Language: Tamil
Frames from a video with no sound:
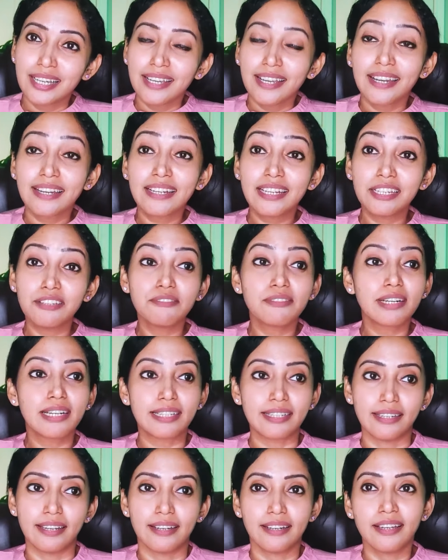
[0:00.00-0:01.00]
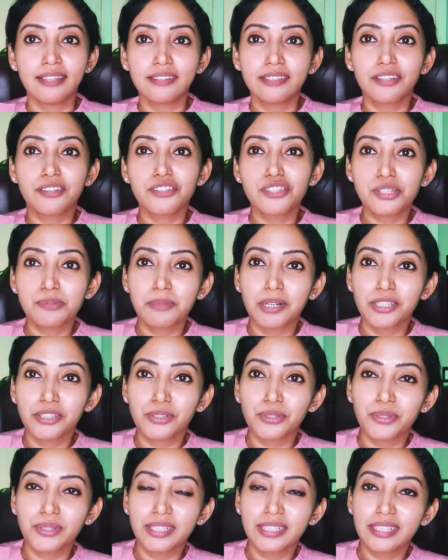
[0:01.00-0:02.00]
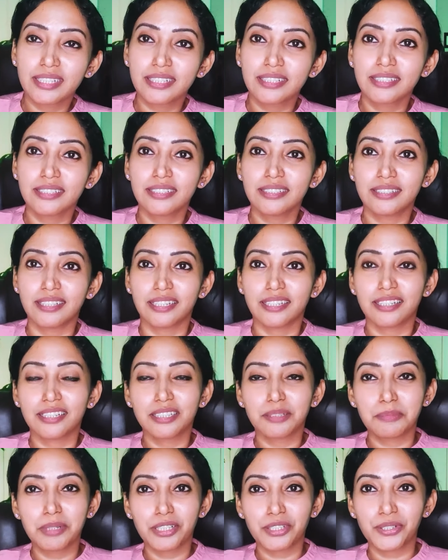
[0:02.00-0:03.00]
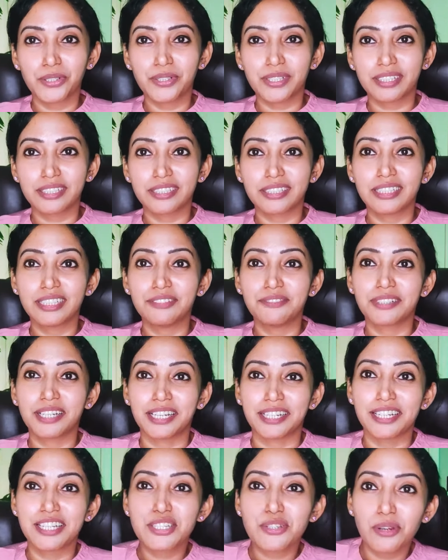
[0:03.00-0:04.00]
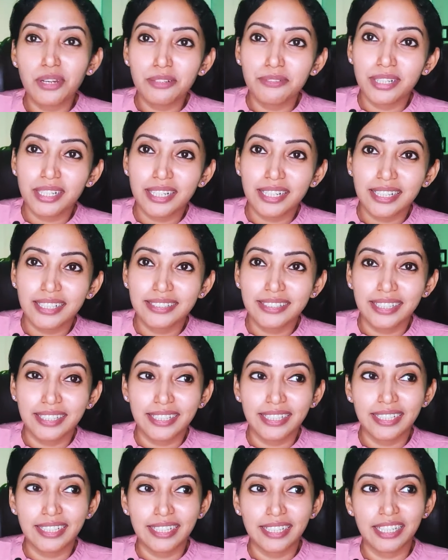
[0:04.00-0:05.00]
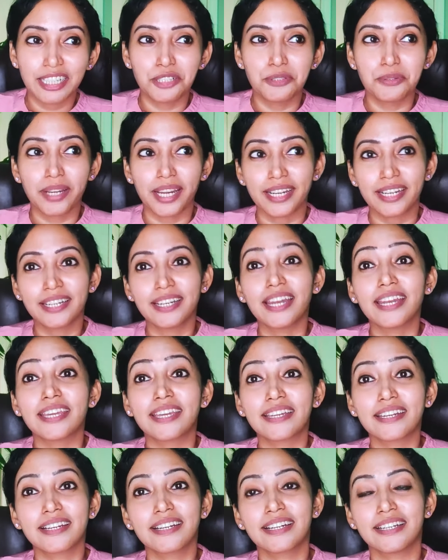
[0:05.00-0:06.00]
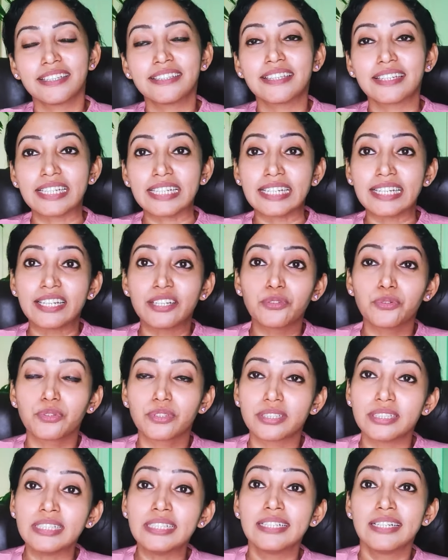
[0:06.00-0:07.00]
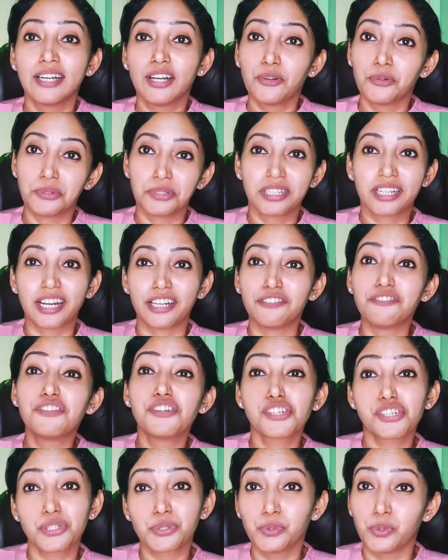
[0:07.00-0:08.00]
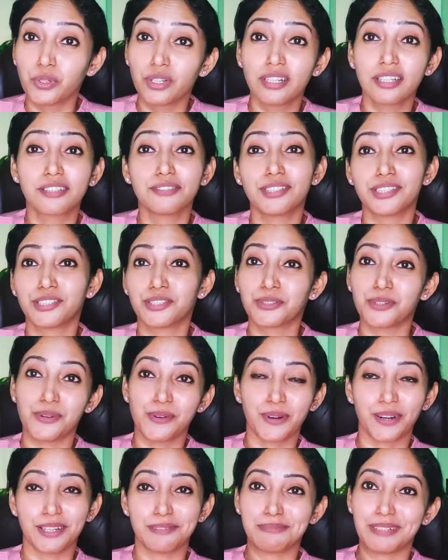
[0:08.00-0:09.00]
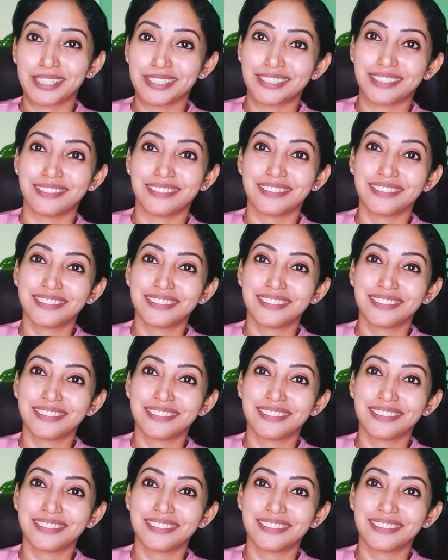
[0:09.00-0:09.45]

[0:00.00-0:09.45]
என்ன இவங்களுக்கு எல்லாம் தெரிஞ்ச மாதிரியும் இருக்கு தெரியாத மாதிரியும் இருக்கு இவங்க என்ன சொல்ல வராங்க தெரியலையே இவங்க என்ன நினைக்கிறாங்கன்னே தெரியலையேன்னு ஒரு ஒரு கன்ஃபியூஷன் உங்களுக்கு வந்துடும் அவங்கள பார்த்து